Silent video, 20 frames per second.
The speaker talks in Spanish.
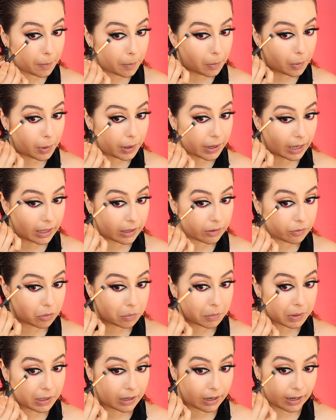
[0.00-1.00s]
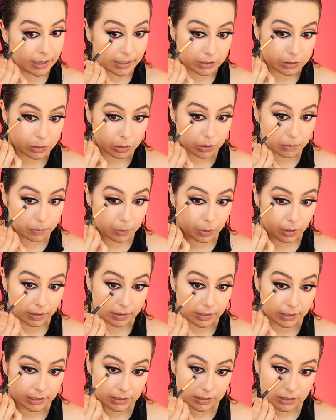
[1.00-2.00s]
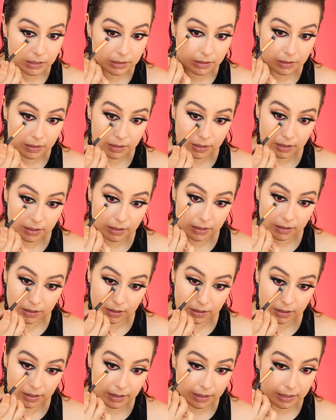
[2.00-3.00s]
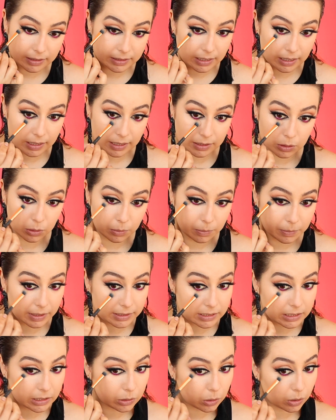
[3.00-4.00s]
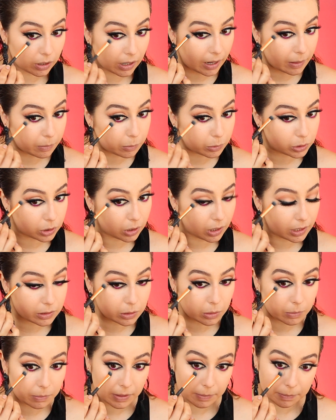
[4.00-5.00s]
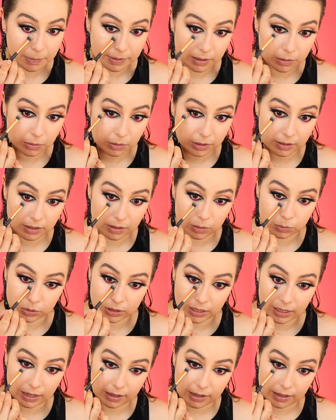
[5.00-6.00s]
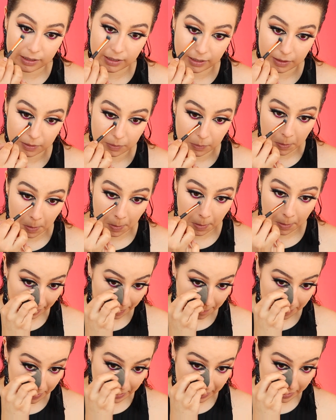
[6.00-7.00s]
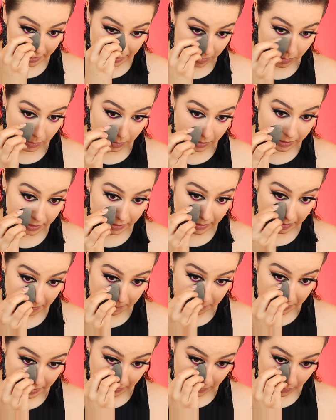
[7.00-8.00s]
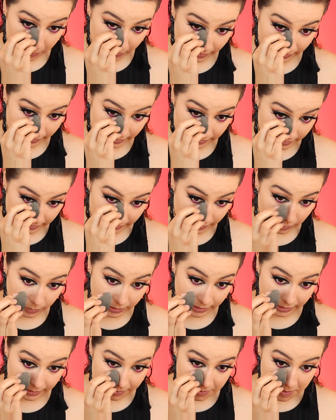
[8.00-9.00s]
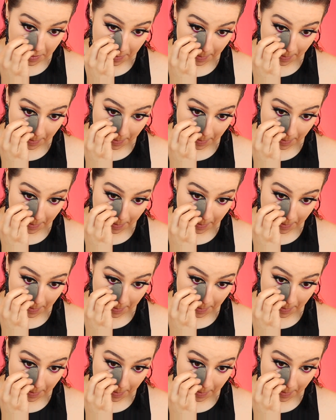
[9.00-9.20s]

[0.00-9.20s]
voy a difuminar estos bordes hacia la sombra sin tocar mucho la sombra para no ir a untarla de negro, que me quede bien corregida la ojera.